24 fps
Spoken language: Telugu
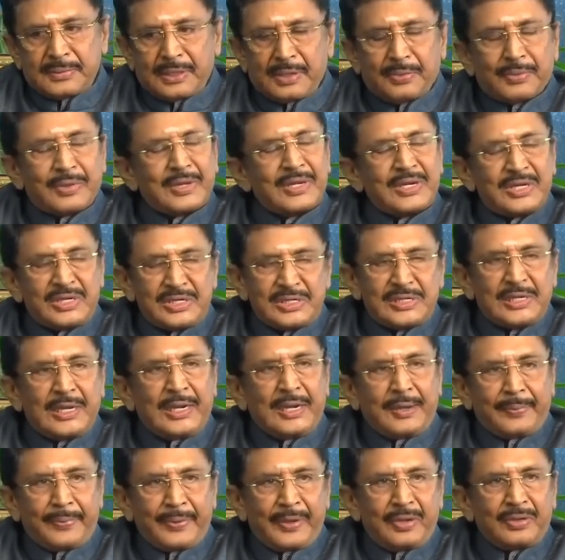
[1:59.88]
ఎవరు
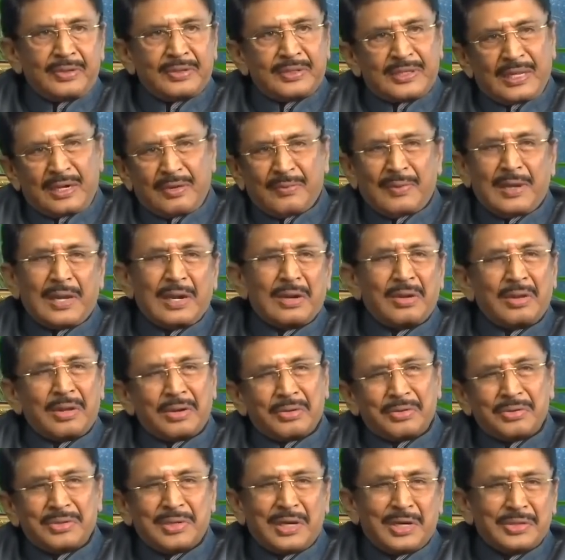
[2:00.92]
చేయలేకపోయాం తెల్లవారులు ఆ
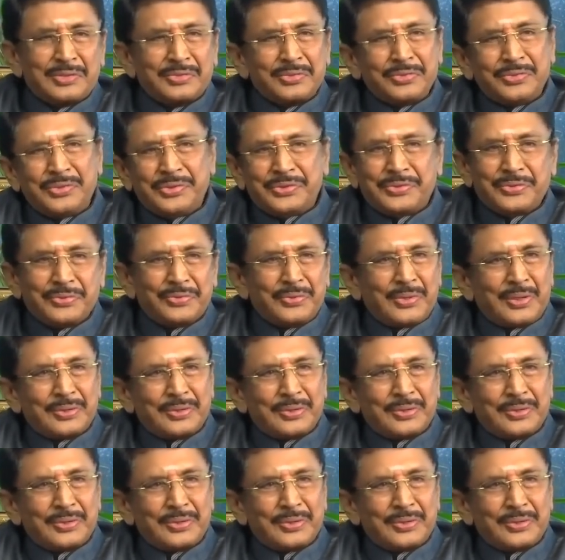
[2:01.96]
రోజున అటు ఇటు